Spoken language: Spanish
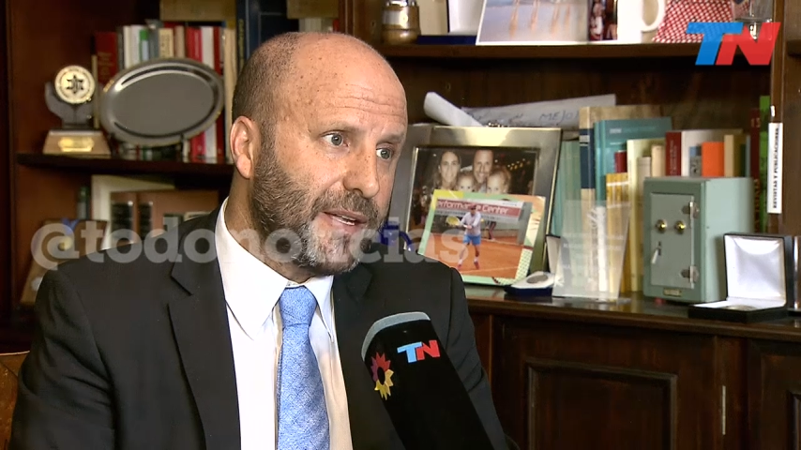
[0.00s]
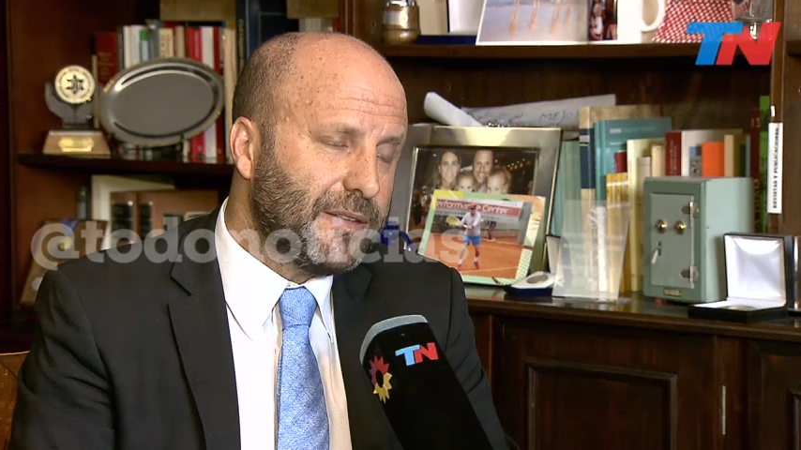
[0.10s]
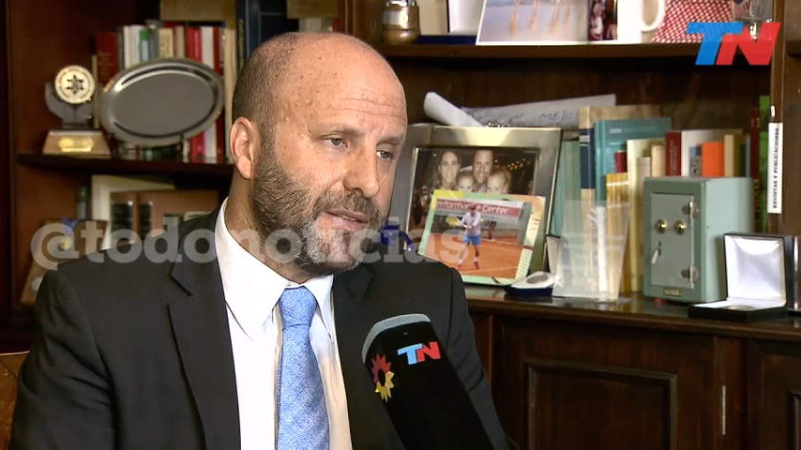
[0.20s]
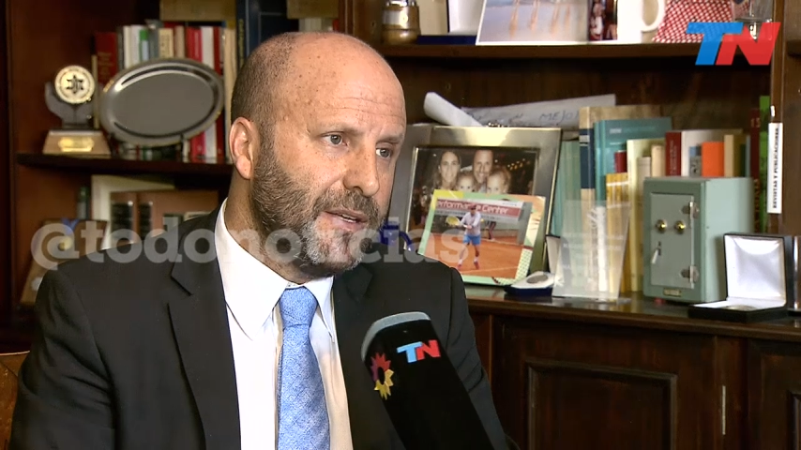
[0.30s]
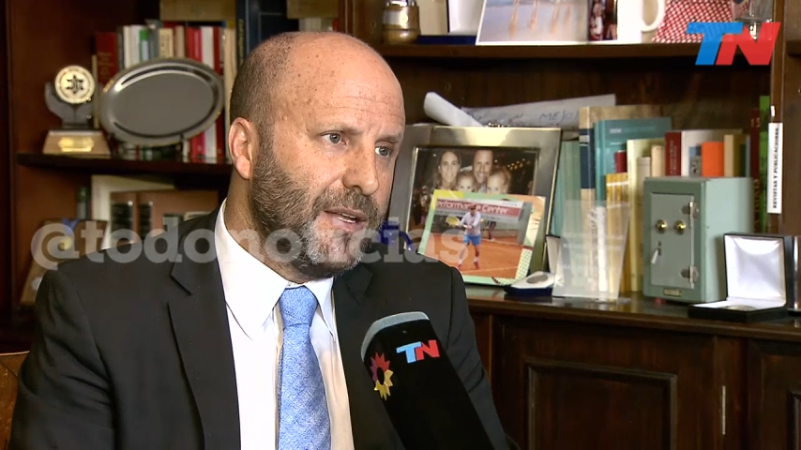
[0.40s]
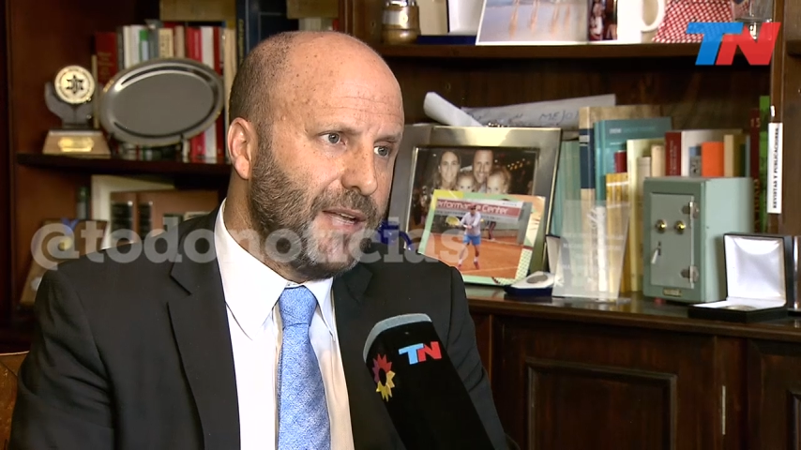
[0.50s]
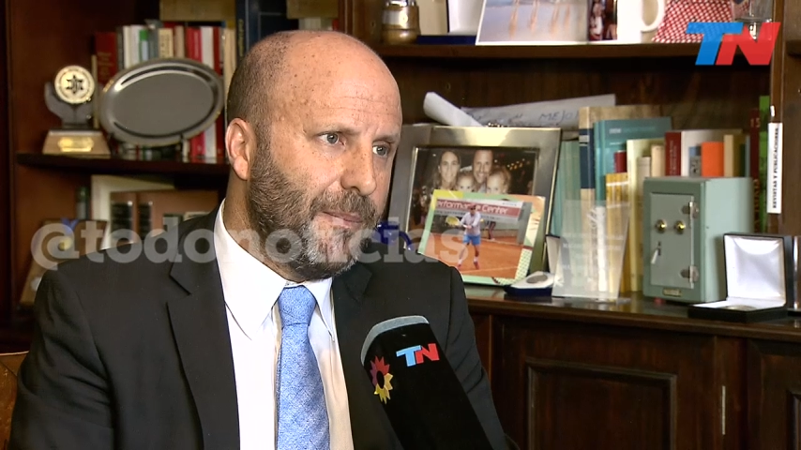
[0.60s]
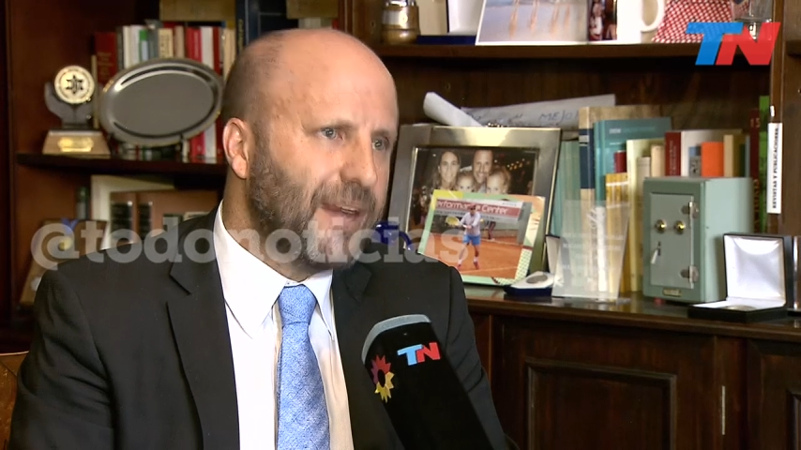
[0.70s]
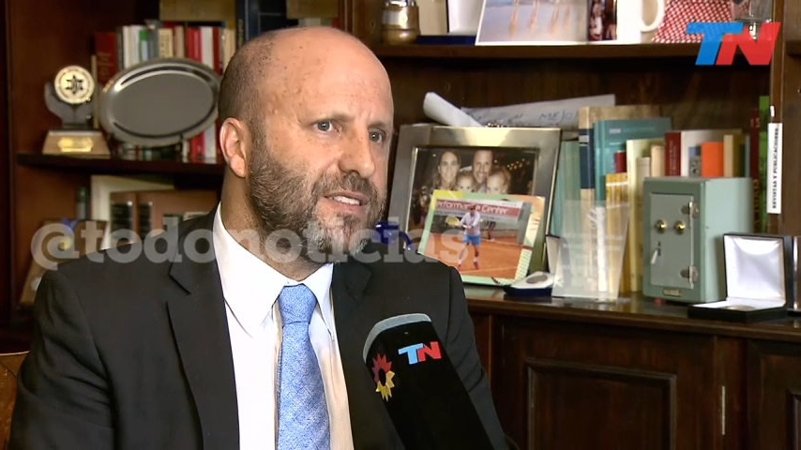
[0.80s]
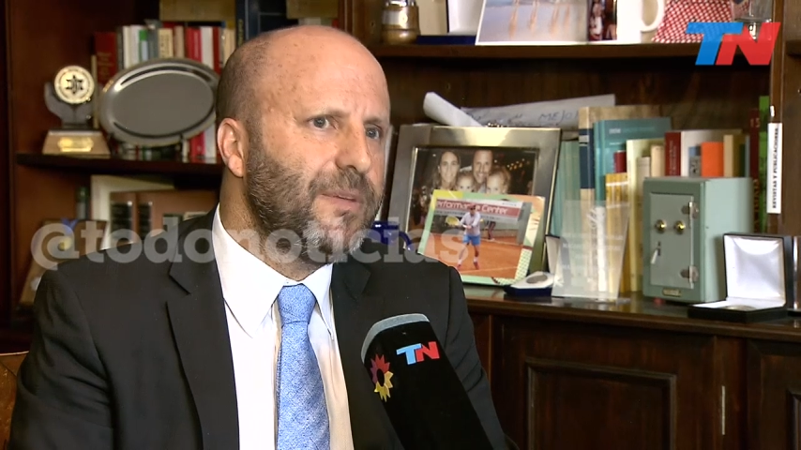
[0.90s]
que es la
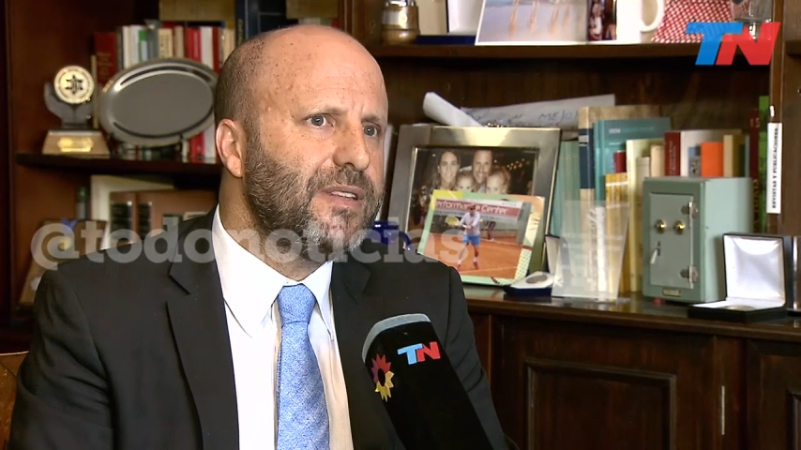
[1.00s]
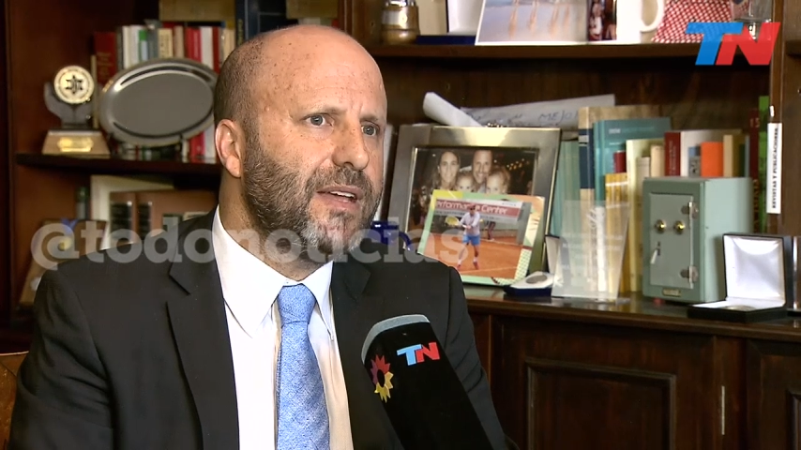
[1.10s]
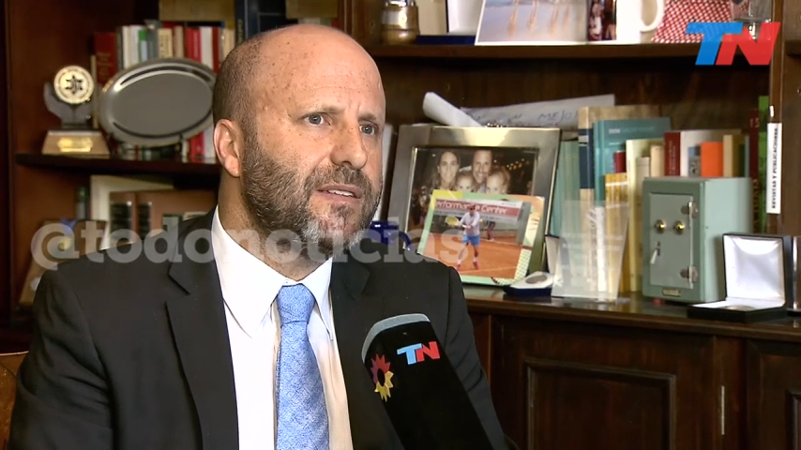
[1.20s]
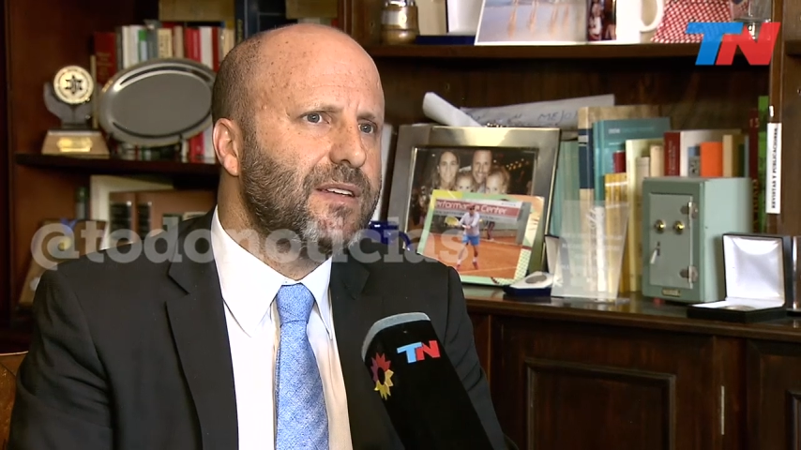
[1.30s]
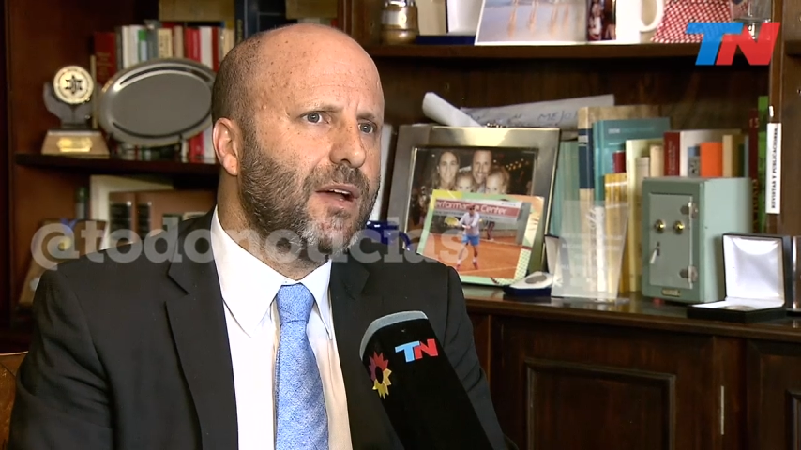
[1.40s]
máxima instancia en